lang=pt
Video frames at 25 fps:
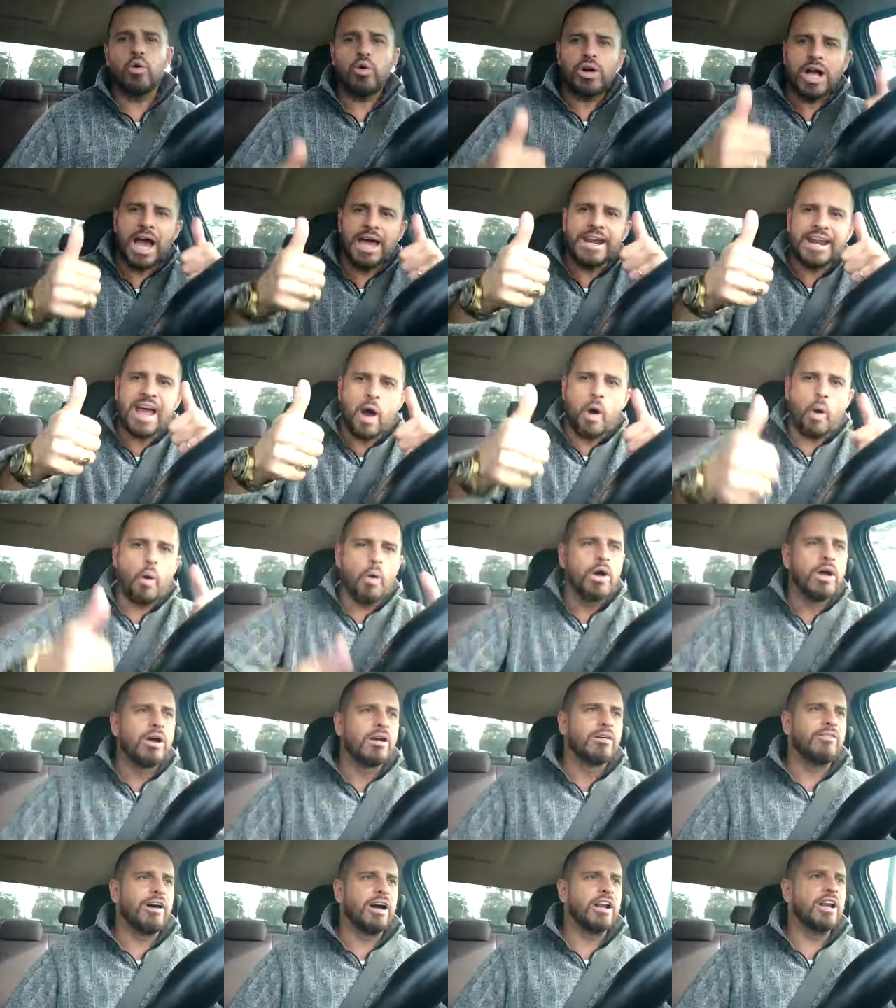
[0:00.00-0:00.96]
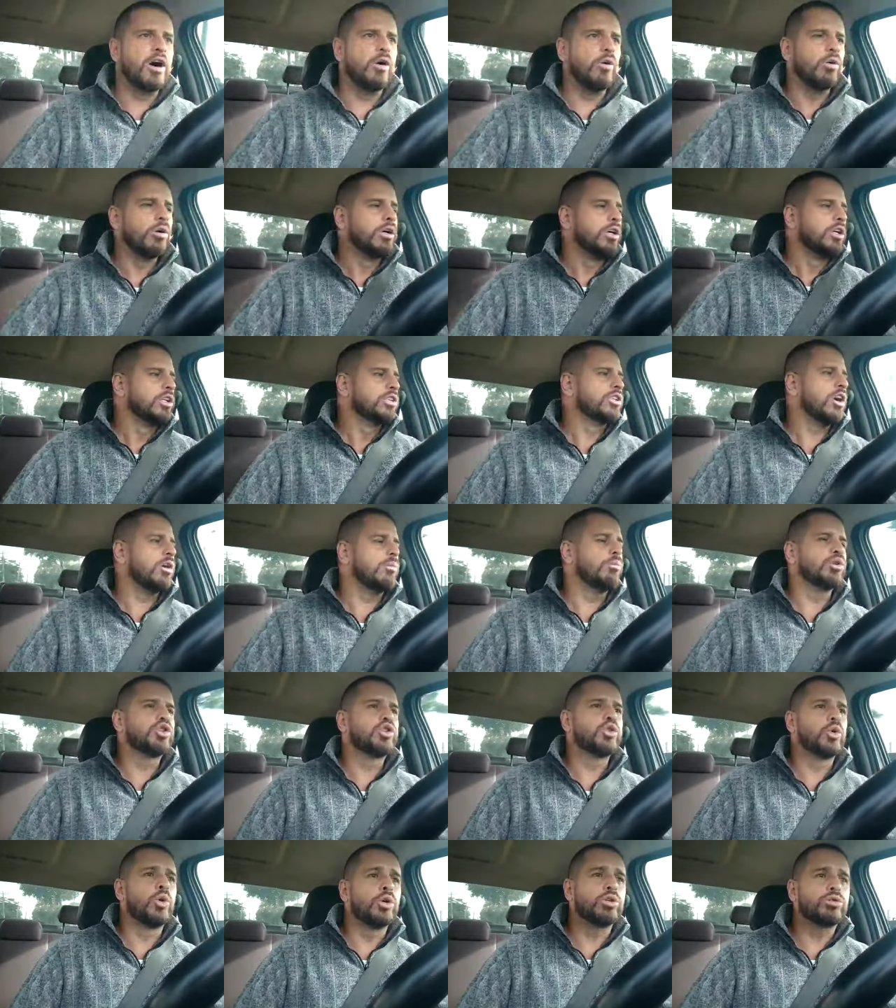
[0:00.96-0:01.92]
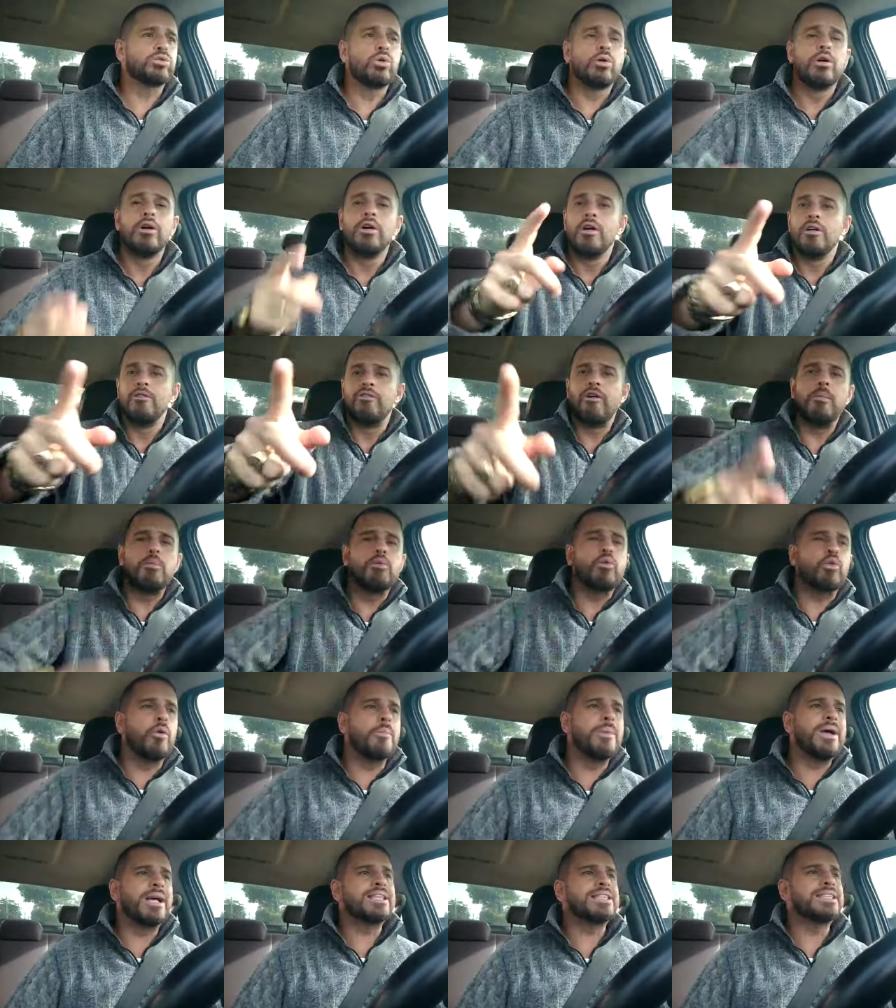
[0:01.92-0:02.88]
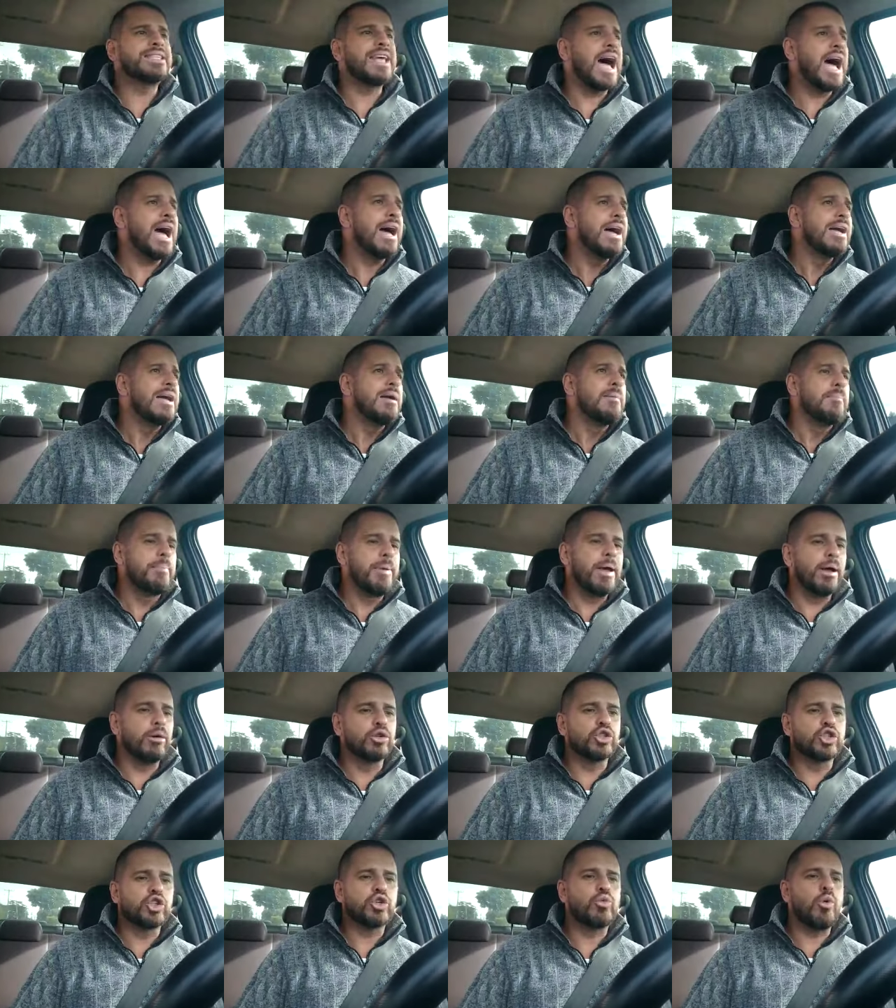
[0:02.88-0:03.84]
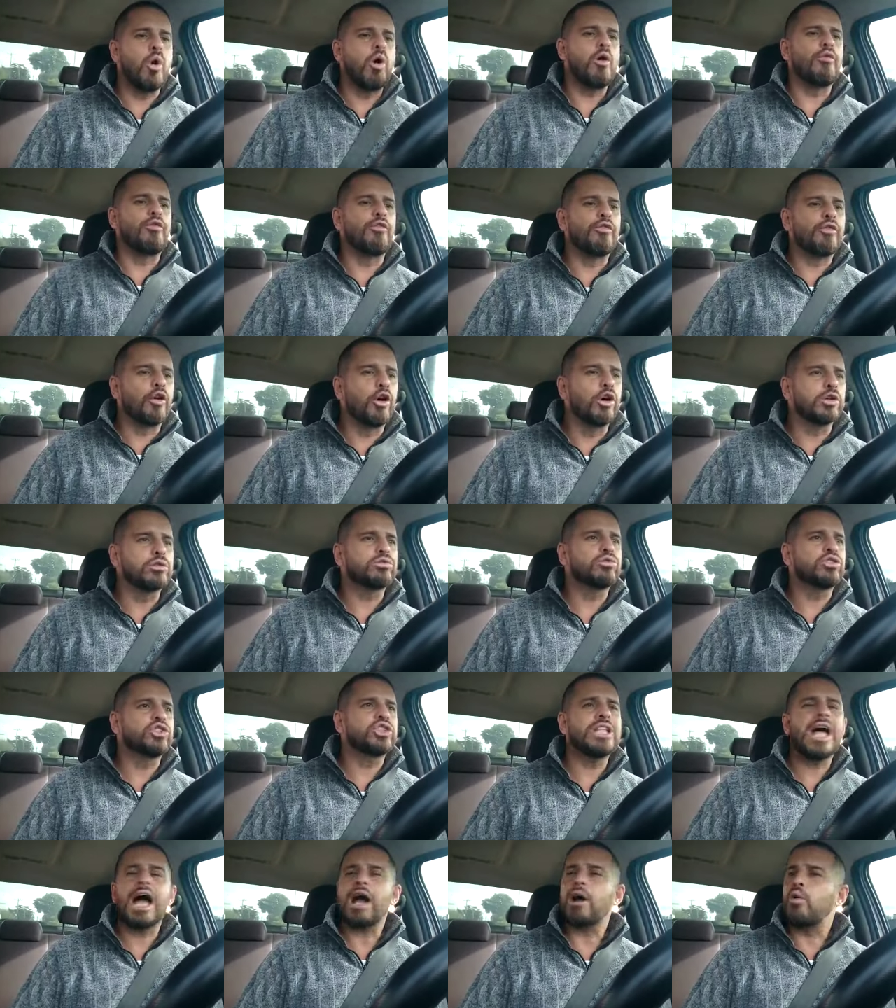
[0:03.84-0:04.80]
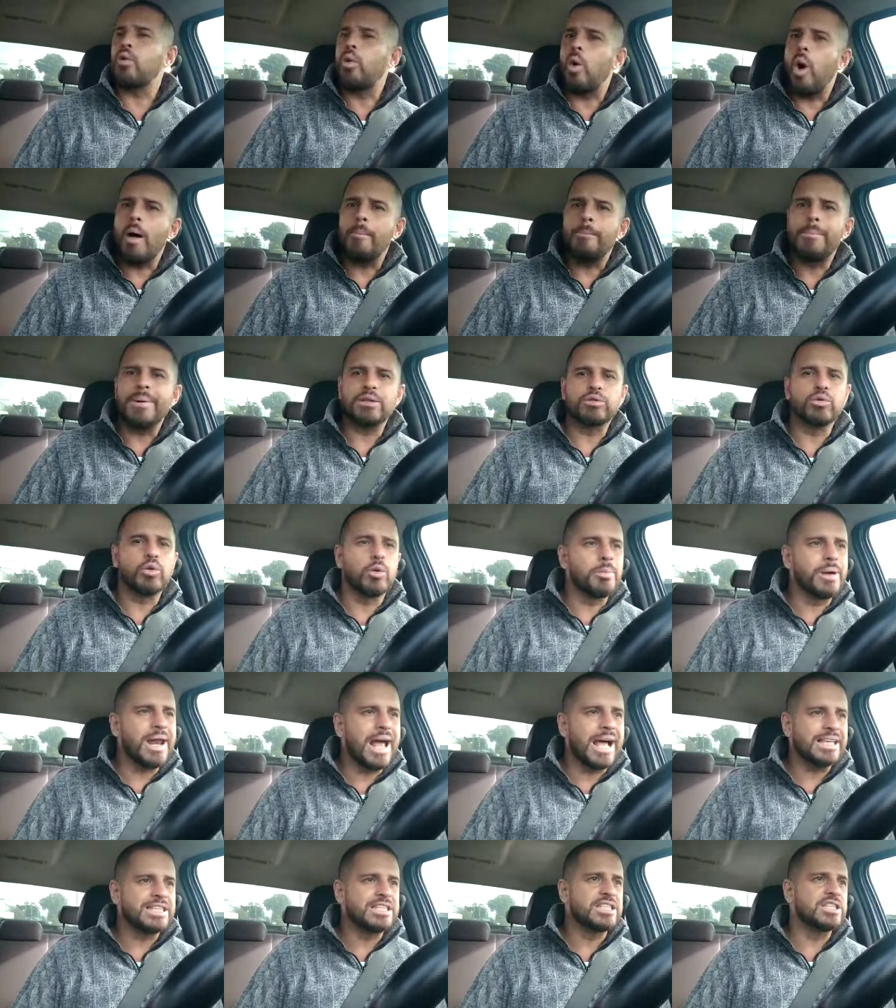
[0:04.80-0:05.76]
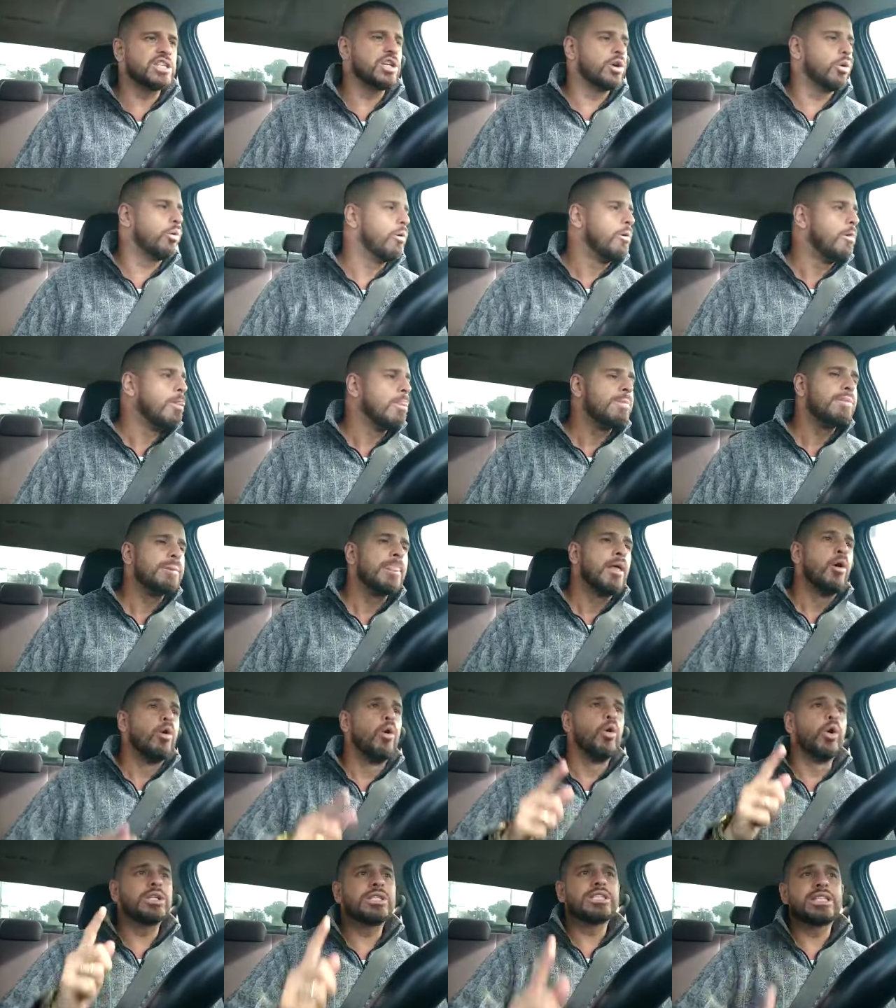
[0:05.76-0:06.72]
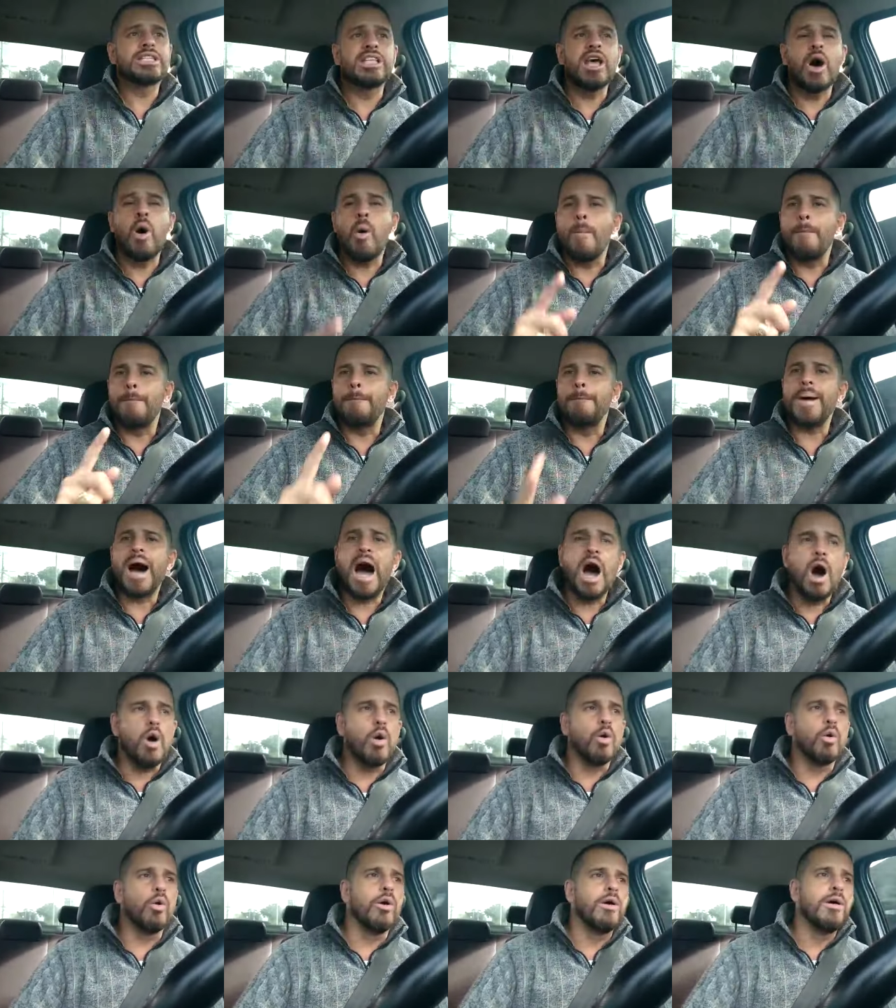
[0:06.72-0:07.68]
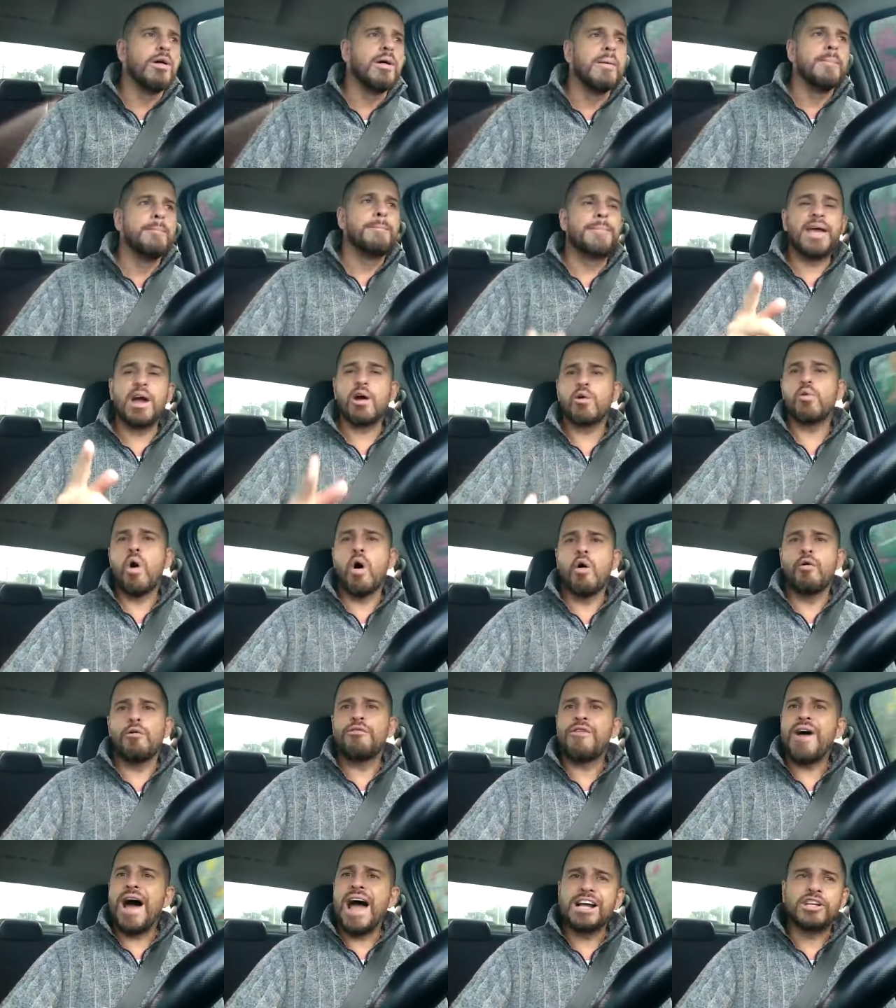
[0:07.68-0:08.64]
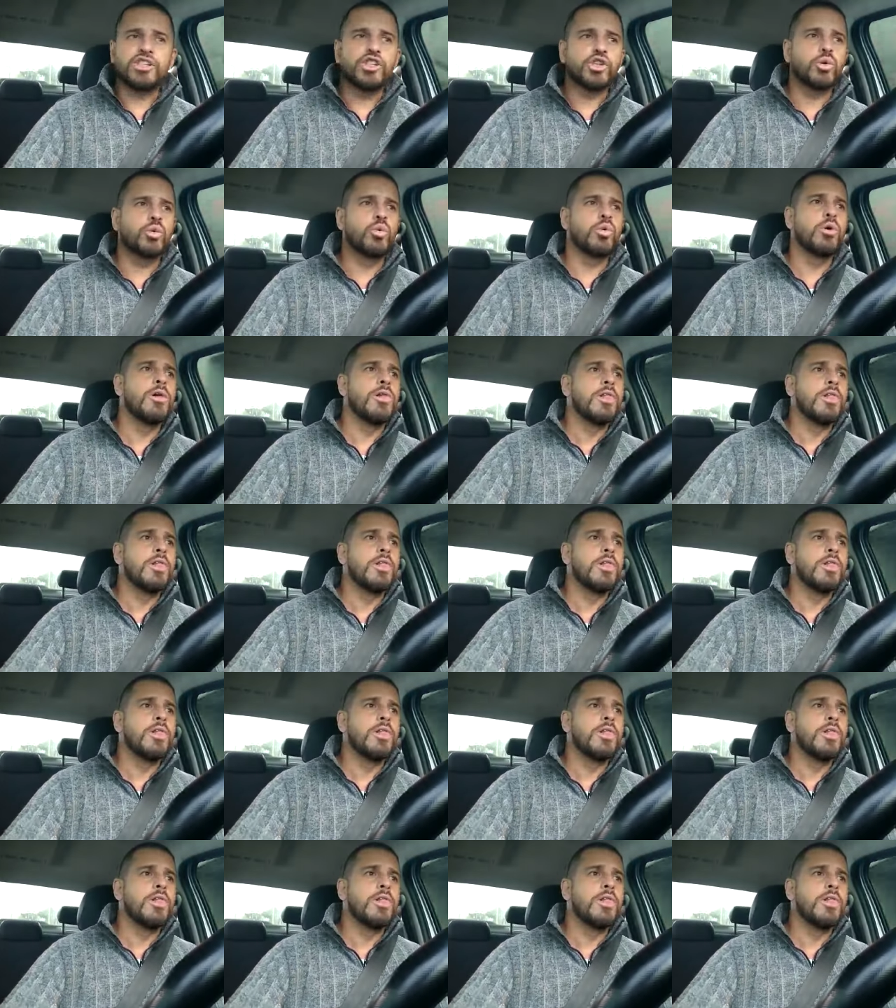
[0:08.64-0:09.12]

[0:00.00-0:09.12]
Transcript: o canal. Valeu? Tamo junto. Vamos começar pelos confrontos da Copa do Brasil. O São Paulo pegou o Vasco